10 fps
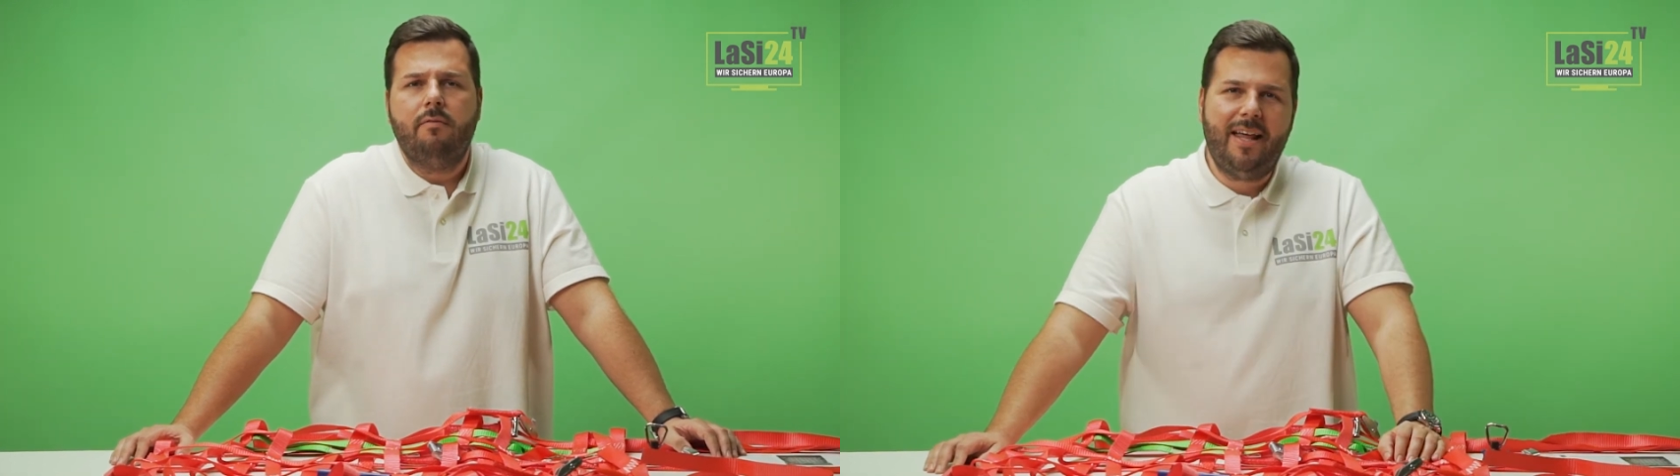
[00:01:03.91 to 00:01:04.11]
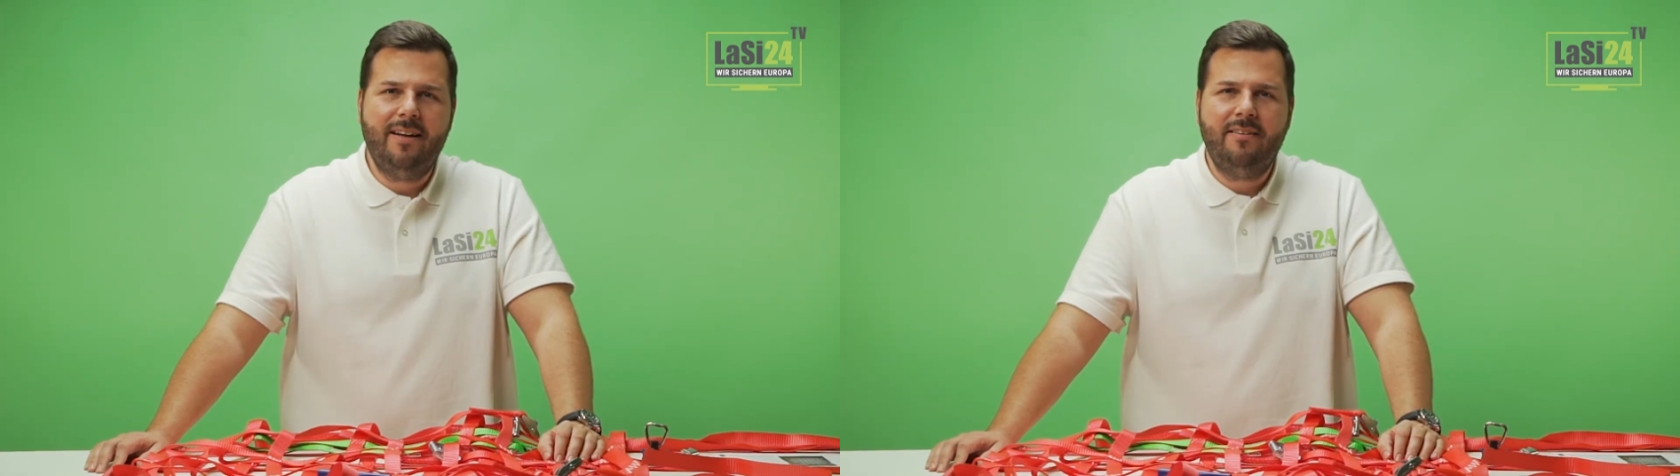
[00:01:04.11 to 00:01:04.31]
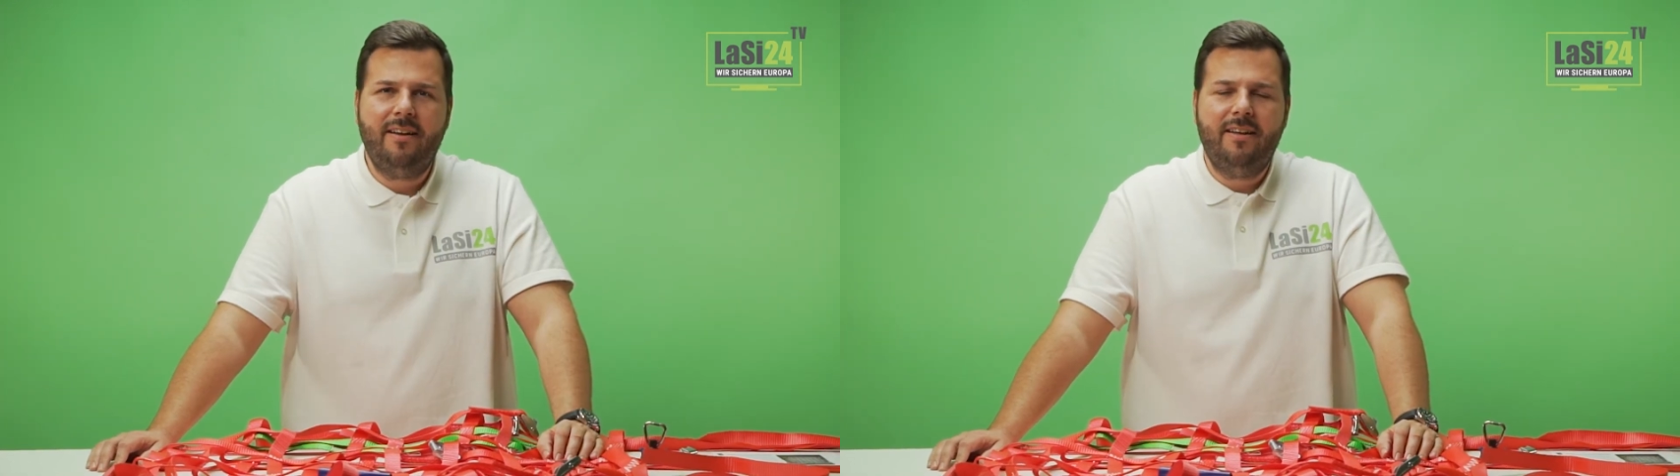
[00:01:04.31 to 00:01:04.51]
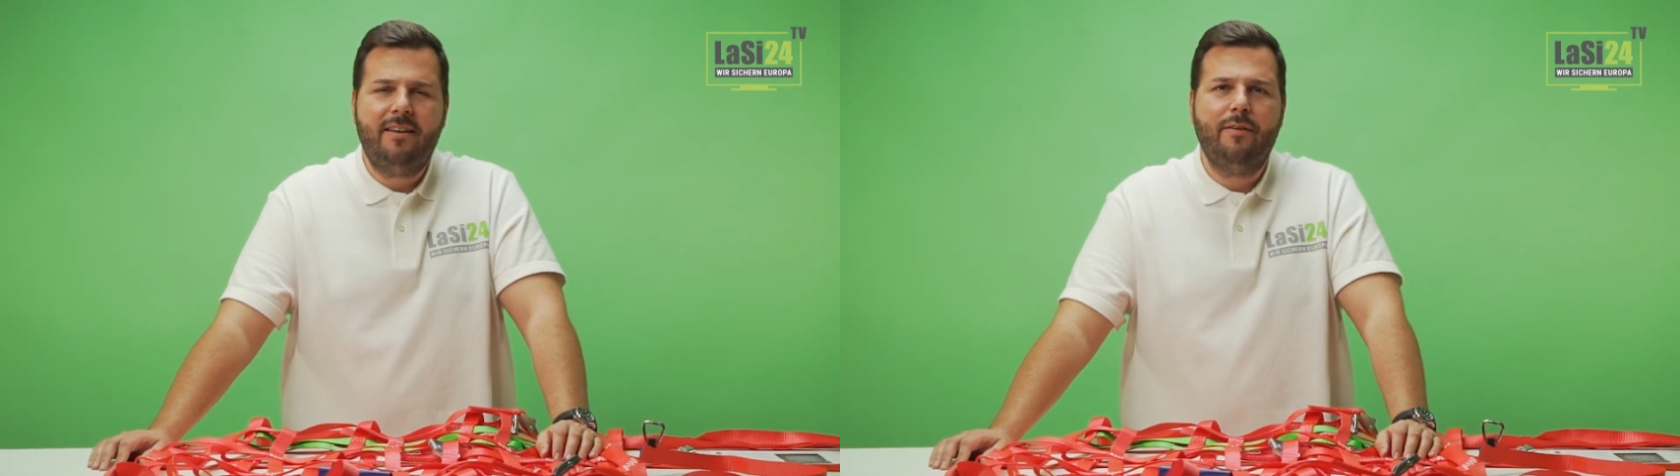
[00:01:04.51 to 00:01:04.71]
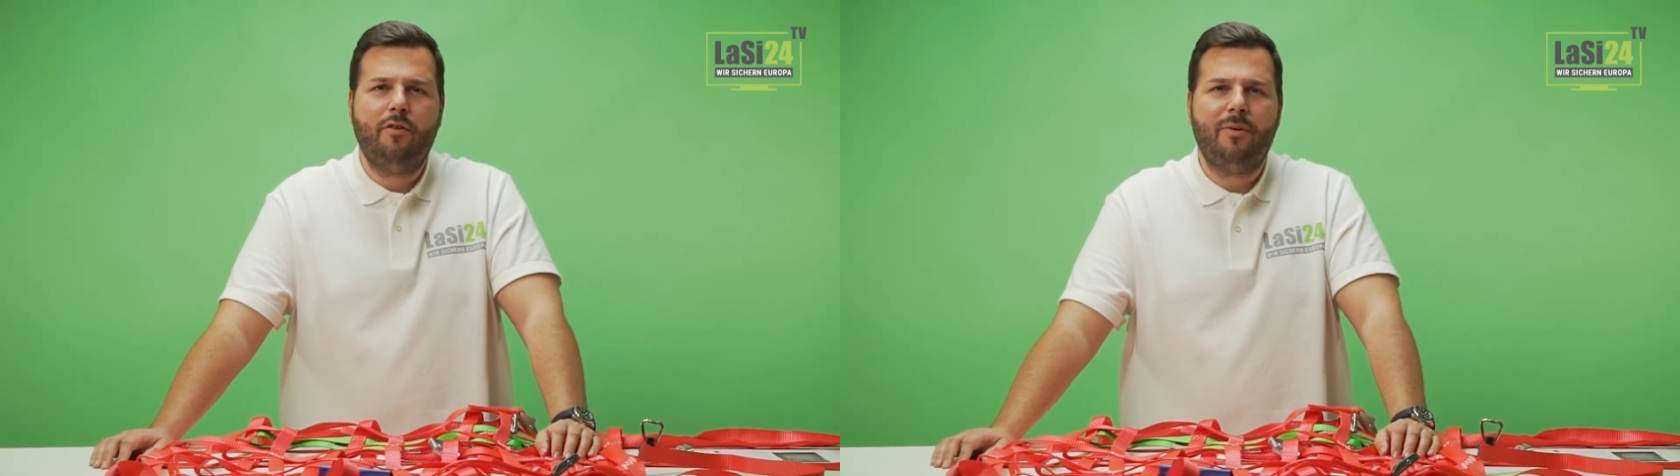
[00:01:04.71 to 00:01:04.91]
Alle
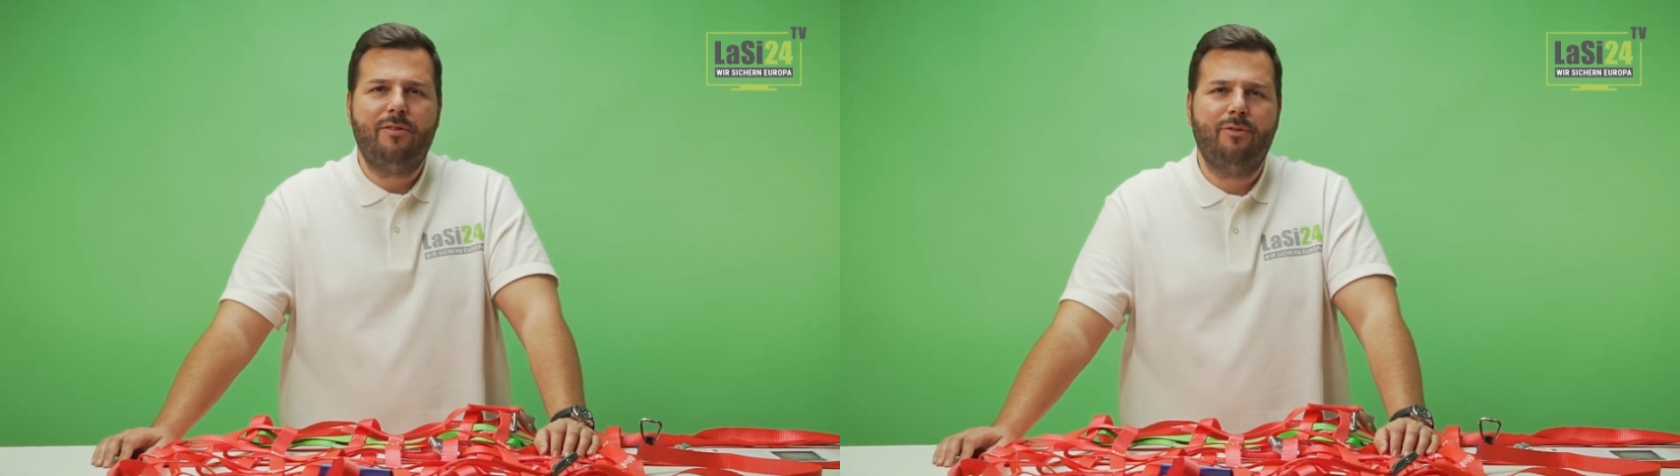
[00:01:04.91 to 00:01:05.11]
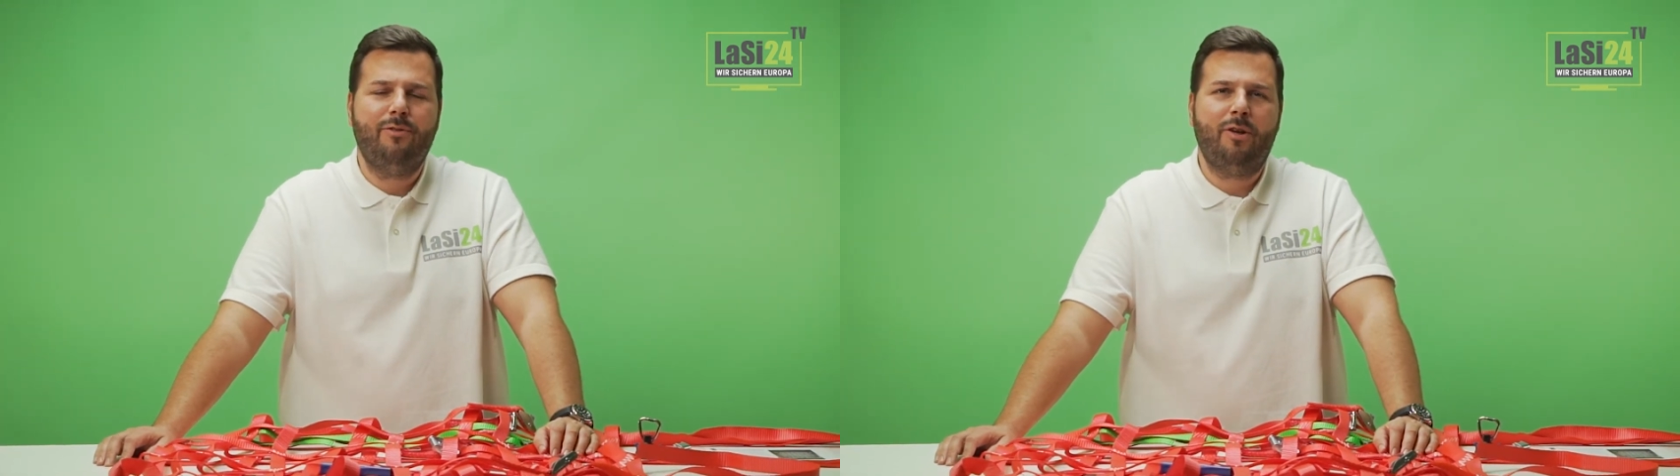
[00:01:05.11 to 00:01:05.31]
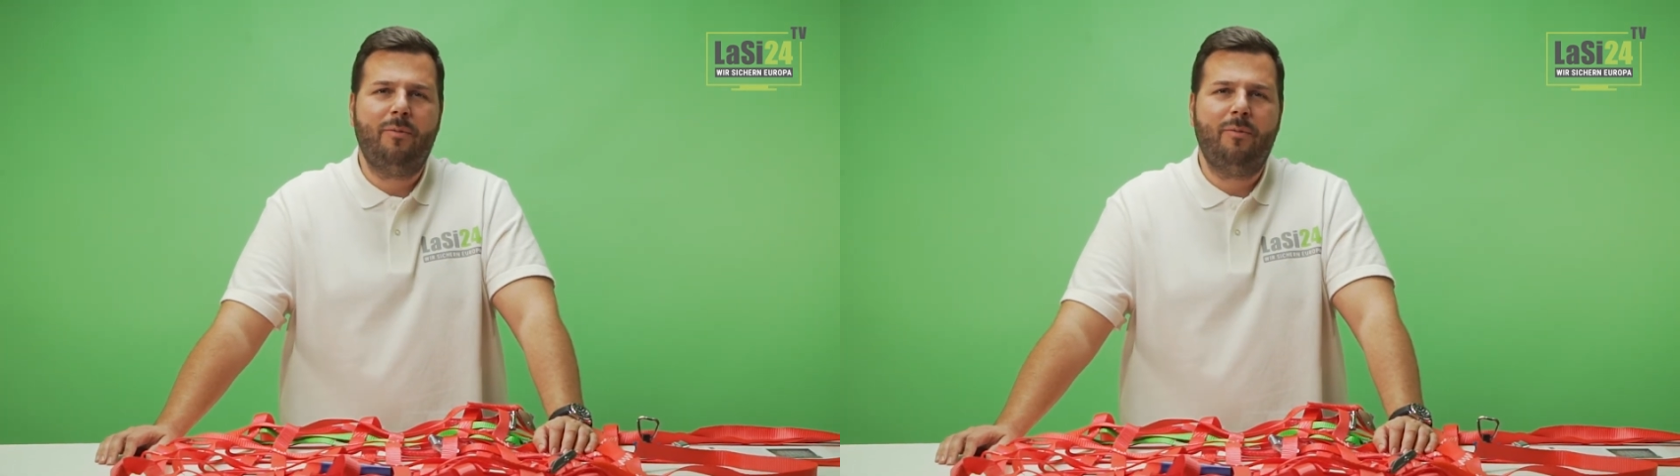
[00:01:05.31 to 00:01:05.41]
detaillierten Informationen zu dem